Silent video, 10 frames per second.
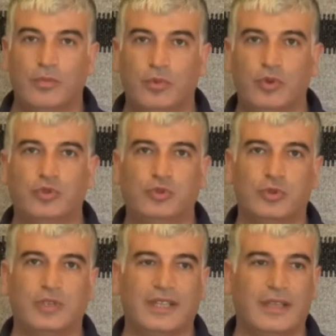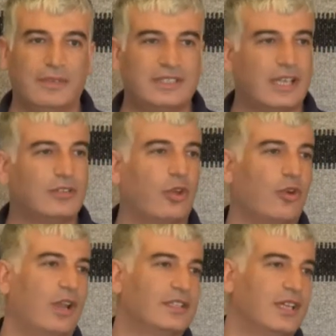bunun Türkiye'de bir sektör
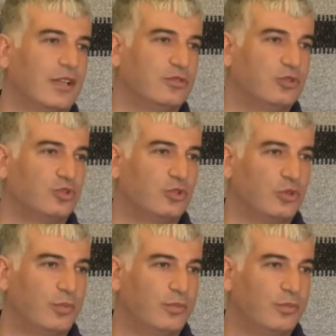olacağını düşündüm.